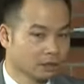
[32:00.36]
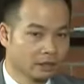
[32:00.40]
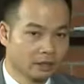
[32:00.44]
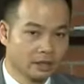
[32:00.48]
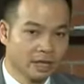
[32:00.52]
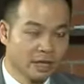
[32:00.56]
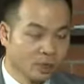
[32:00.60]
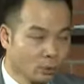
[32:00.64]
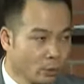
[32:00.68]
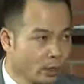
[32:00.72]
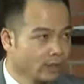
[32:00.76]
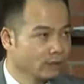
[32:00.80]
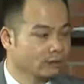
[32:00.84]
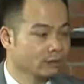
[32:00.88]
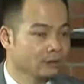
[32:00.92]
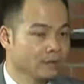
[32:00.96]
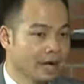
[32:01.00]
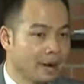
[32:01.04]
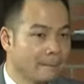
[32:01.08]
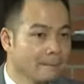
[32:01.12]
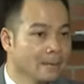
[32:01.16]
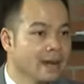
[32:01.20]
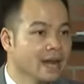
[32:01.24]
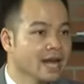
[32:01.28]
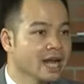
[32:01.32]
kiên quyết,
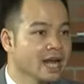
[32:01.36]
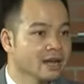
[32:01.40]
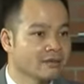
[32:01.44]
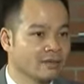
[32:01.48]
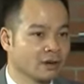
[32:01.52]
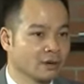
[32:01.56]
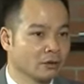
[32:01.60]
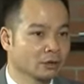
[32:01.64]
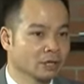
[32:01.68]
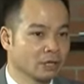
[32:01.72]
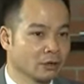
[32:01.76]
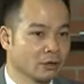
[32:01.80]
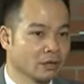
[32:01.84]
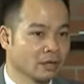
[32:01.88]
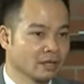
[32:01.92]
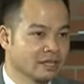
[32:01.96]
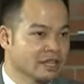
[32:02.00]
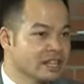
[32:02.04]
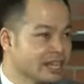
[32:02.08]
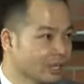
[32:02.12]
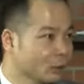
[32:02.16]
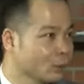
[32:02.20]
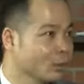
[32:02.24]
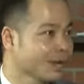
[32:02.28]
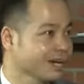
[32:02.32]
đam mê và có thể nói là
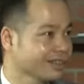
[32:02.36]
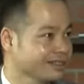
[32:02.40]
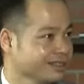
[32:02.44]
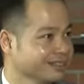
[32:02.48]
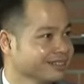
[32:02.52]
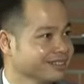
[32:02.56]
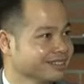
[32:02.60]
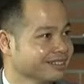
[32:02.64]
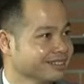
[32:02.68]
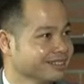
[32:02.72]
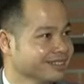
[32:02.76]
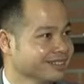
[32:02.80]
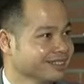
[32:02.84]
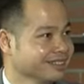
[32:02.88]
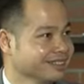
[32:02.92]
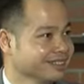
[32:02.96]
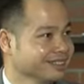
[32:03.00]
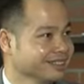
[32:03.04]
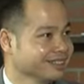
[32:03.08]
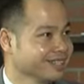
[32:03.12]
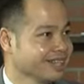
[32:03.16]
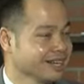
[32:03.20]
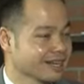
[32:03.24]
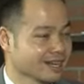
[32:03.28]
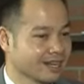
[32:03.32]
nhiệt huyết.
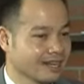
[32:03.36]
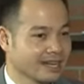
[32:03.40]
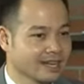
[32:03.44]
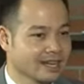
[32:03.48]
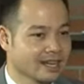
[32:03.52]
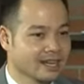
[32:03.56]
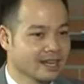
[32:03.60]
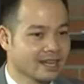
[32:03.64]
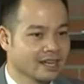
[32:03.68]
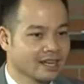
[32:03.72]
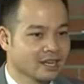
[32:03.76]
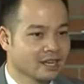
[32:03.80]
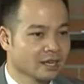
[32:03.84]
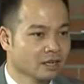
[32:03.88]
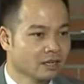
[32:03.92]
Tức là cái